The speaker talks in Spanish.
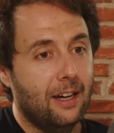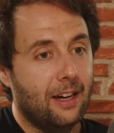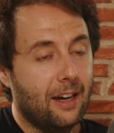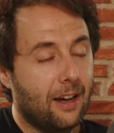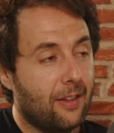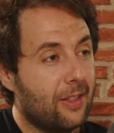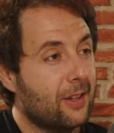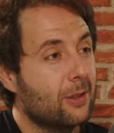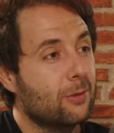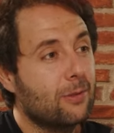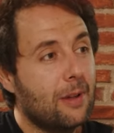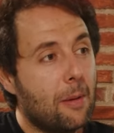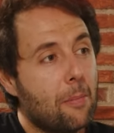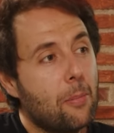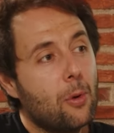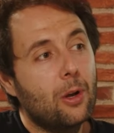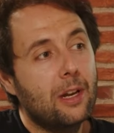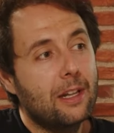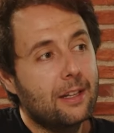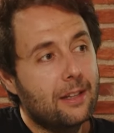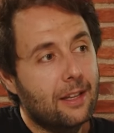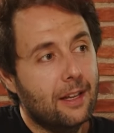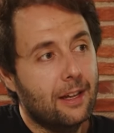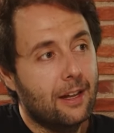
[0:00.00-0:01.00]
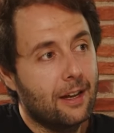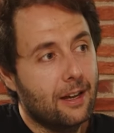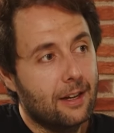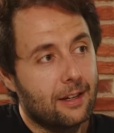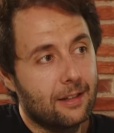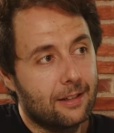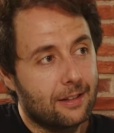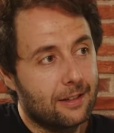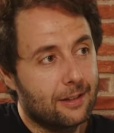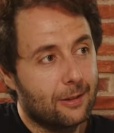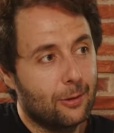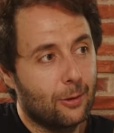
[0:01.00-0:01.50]
haces una
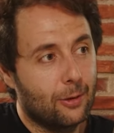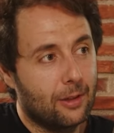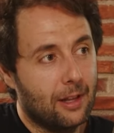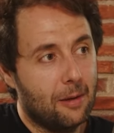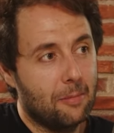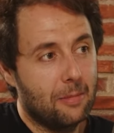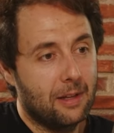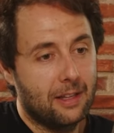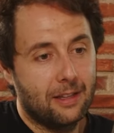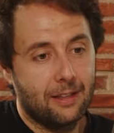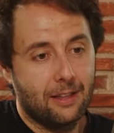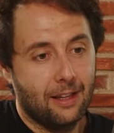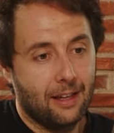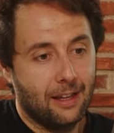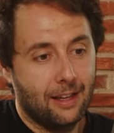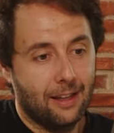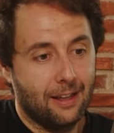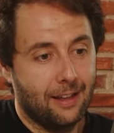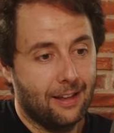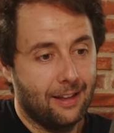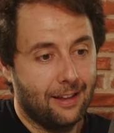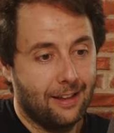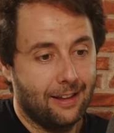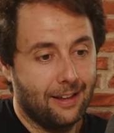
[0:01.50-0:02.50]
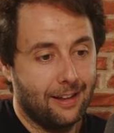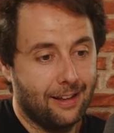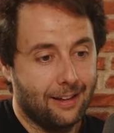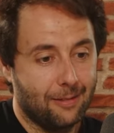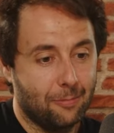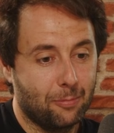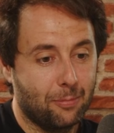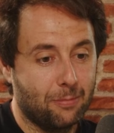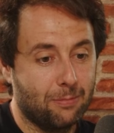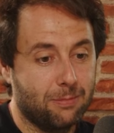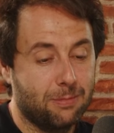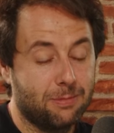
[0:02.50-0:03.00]
política totalmente,
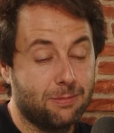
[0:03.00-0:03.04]
eh,